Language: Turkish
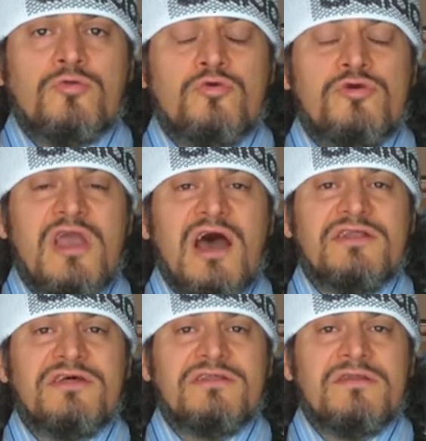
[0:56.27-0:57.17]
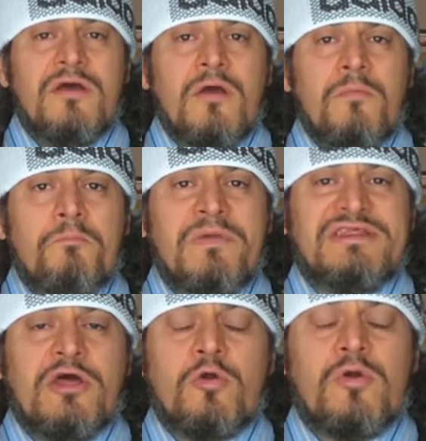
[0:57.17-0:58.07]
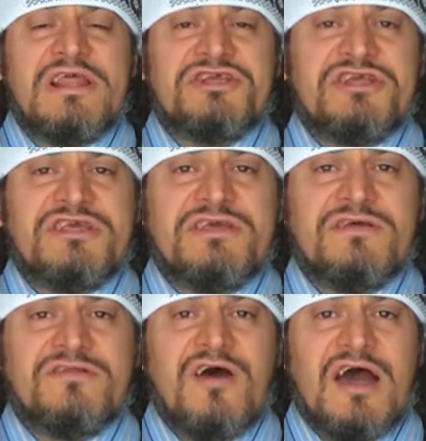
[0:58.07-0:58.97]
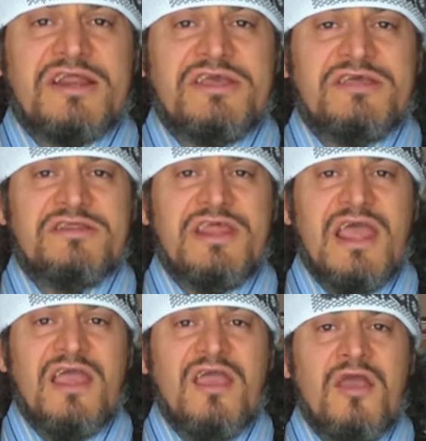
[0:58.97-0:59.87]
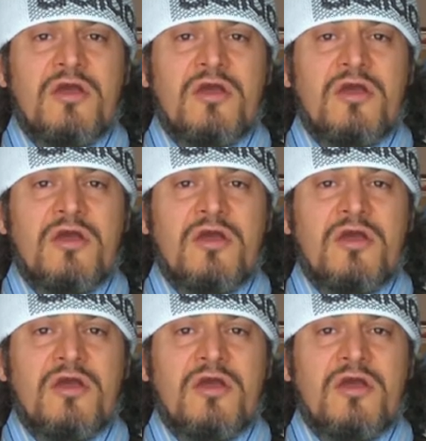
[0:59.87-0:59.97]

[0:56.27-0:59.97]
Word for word: dünyanın meteorolojik tarihinde